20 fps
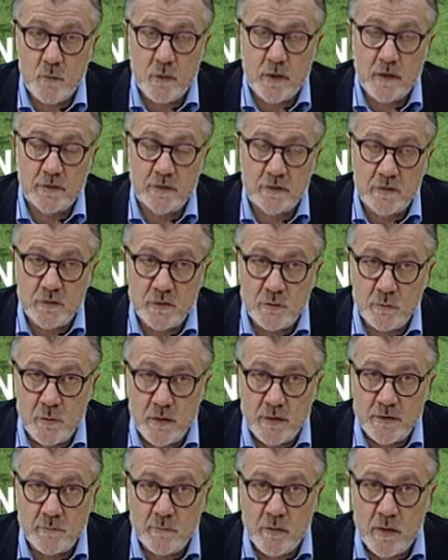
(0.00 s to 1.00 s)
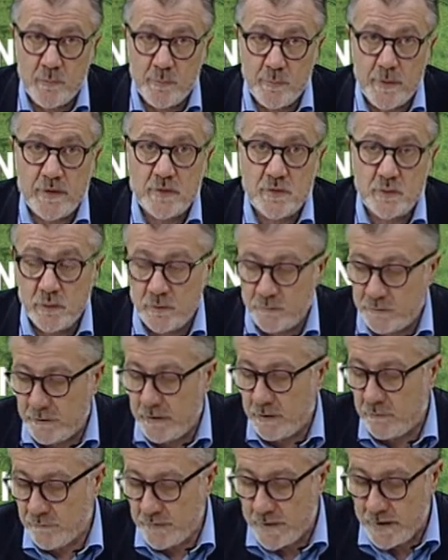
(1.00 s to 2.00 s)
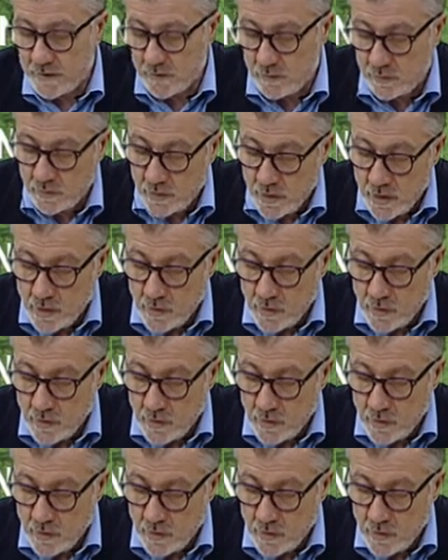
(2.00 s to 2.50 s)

45esima Passo di Fine Inverno